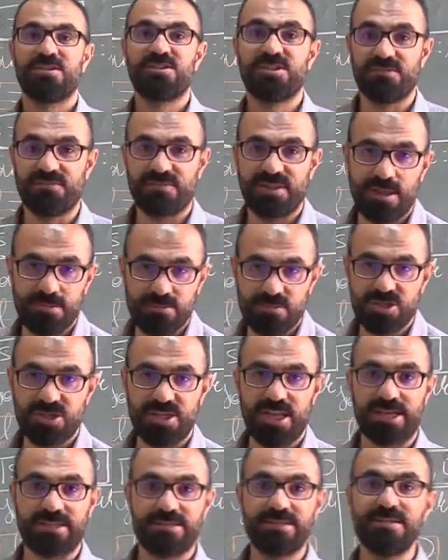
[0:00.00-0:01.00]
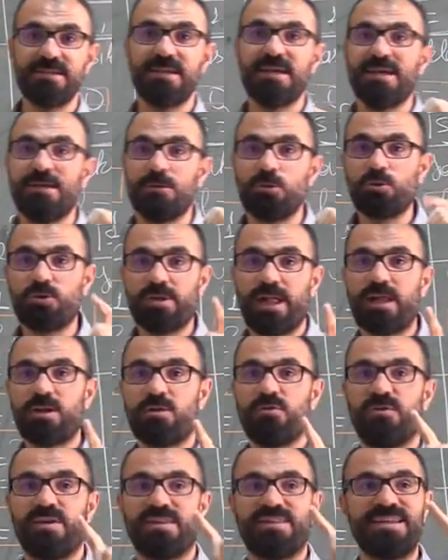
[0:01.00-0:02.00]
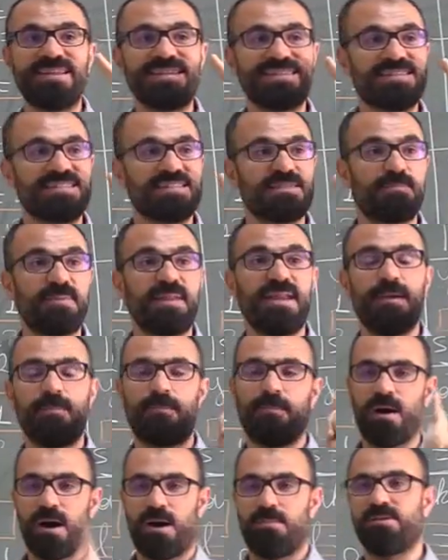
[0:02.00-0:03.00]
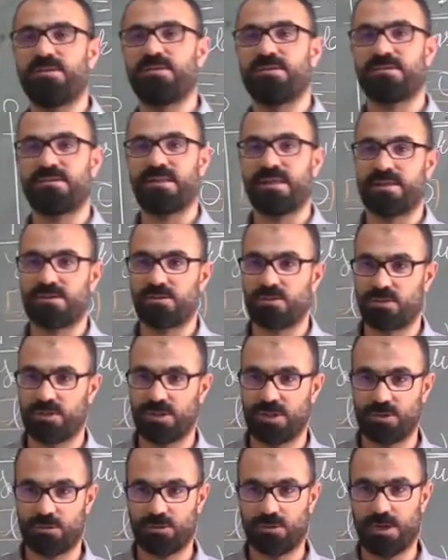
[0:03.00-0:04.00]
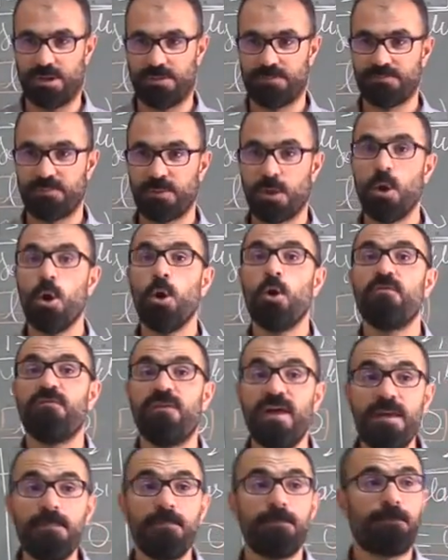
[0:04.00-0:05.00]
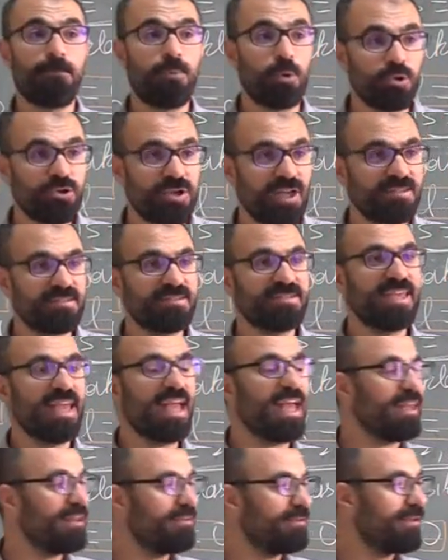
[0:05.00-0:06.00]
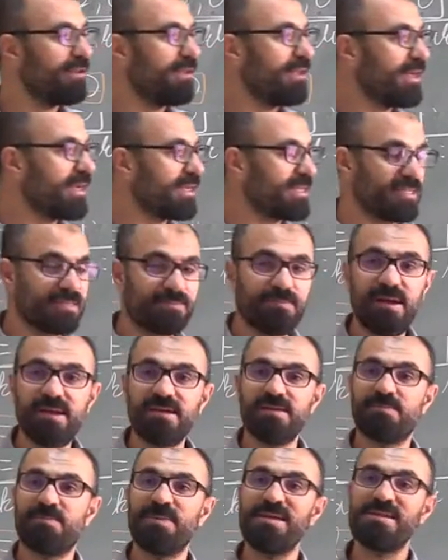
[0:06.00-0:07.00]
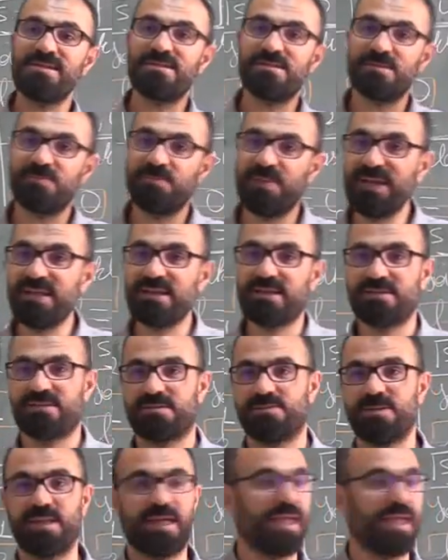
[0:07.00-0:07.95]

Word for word: çiftlenmişlerdir. Nükleer kuvvetler spine bağımlıdır deriz ondan dolayı. Ve potansiyel kısma bir spin kısmı da